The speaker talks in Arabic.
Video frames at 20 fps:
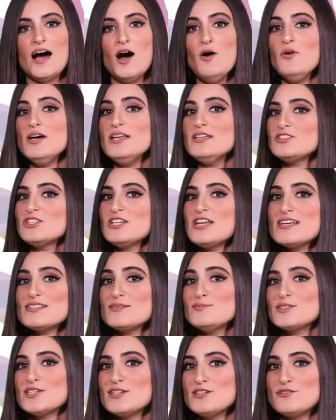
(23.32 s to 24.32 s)
أول إشي
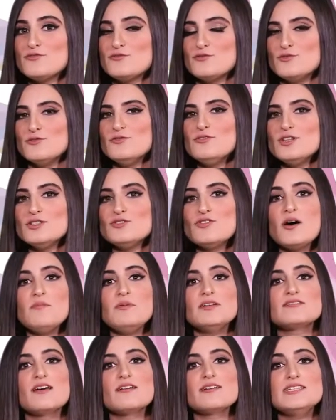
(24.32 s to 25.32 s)
لازم تعرفوه إنه
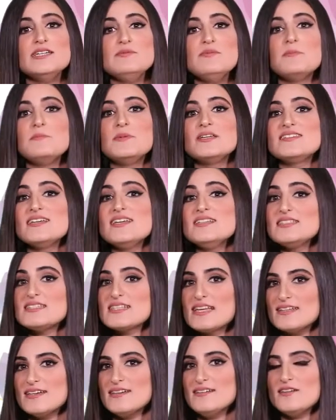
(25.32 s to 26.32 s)
قبل تقريبا 200
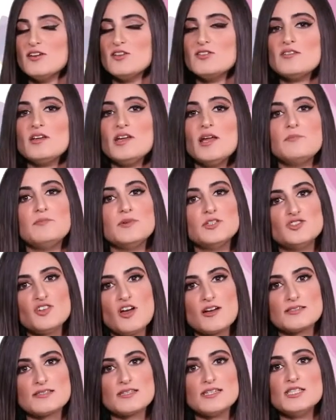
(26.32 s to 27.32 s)
سنة انطلب من
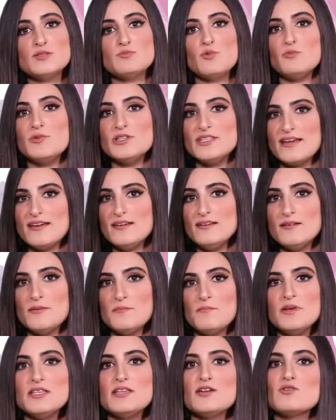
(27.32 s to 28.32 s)
شخص اسمه بنيه
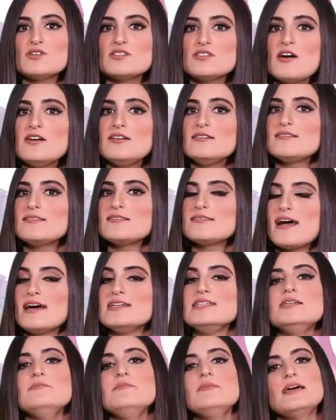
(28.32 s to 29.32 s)
من وزارة
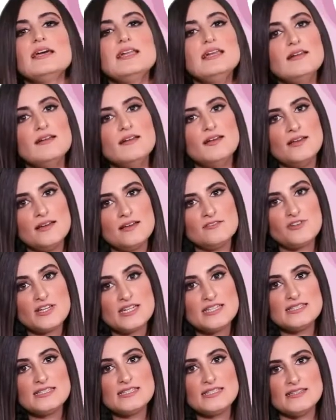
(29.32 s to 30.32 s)
التعليم
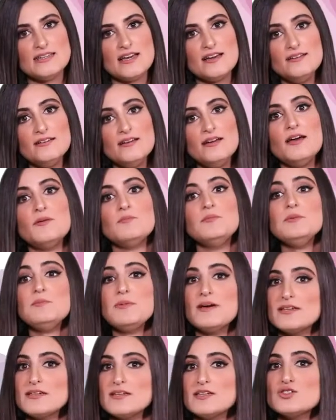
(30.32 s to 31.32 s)
الفرنسية
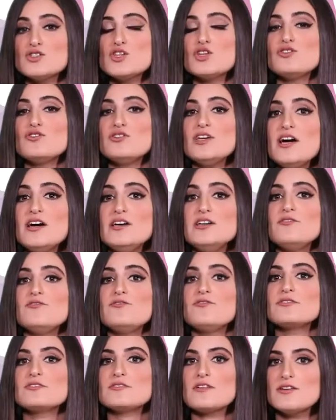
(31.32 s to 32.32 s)
بباريس إنه يعرف
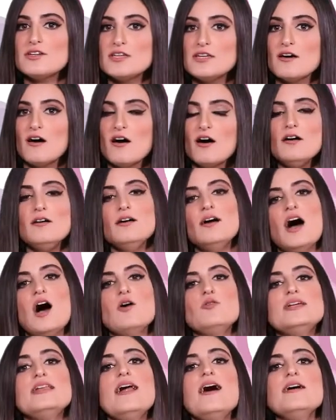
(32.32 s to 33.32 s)
طريقة
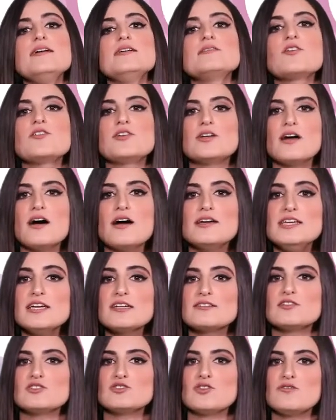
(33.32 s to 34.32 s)
أو يلاقي طريقة
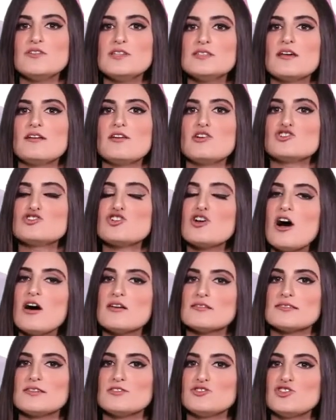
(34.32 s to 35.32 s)
يكتشف إذا
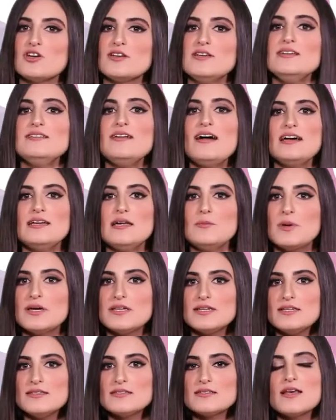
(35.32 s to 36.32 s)
الأشخاص الجايين على
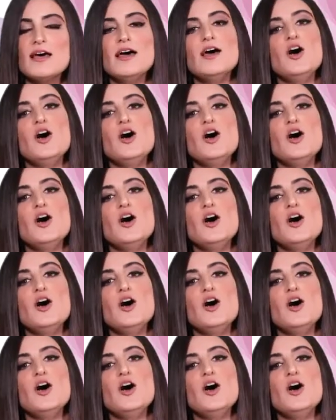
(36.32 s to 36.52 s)
باريس